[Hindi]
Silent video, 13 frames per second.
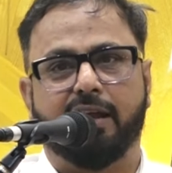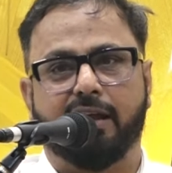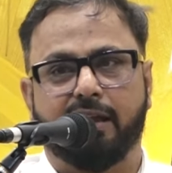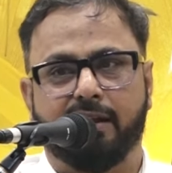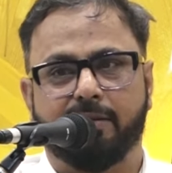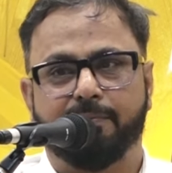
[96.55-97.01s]

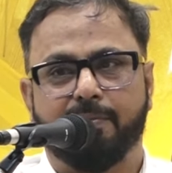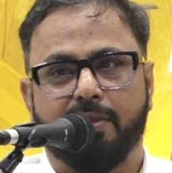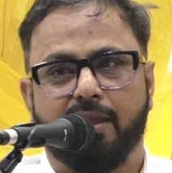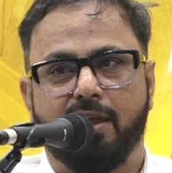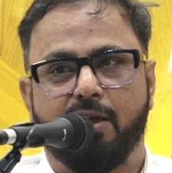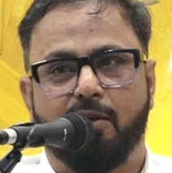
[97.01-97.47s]
है
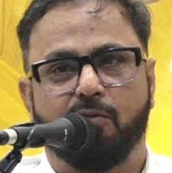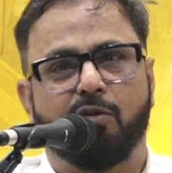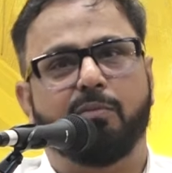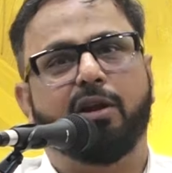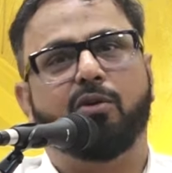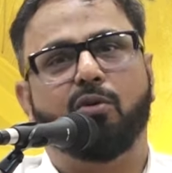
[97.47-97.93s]
वो
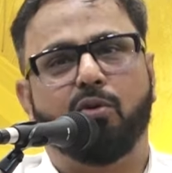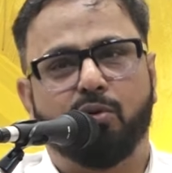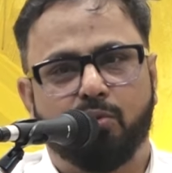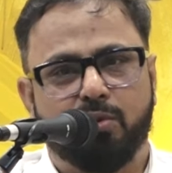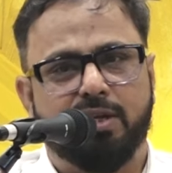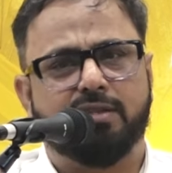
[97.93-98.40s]
बिल्कुल
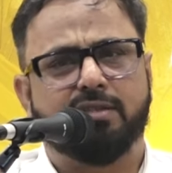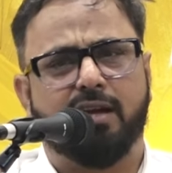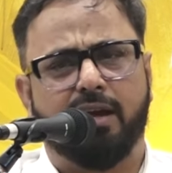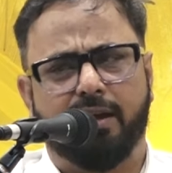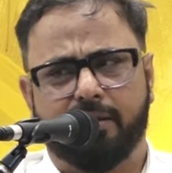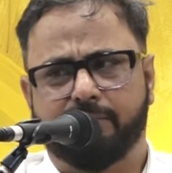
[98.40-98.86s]
उर्दू
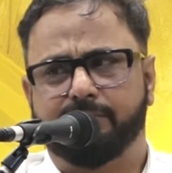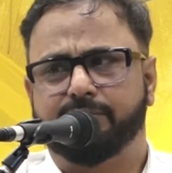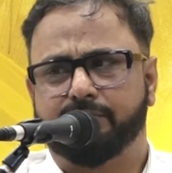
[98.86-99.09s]
जैसा है